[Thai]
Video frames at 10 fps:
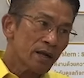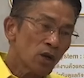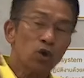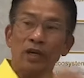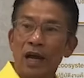
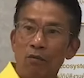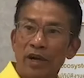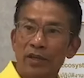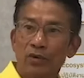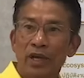โหลดเข้า
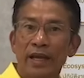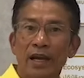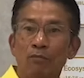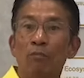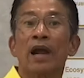มาอยู่ใน
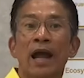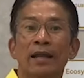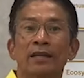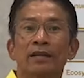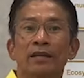ระบบงา
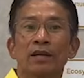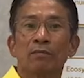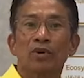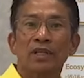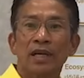น
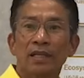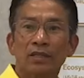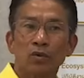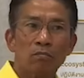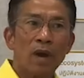เพราะฉะนั้น
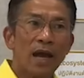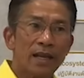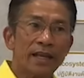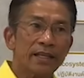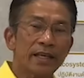ทุกบ้าน
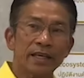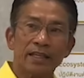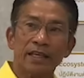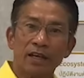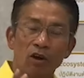เล็กที่
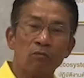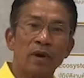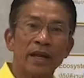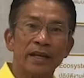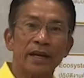ที่เขาไป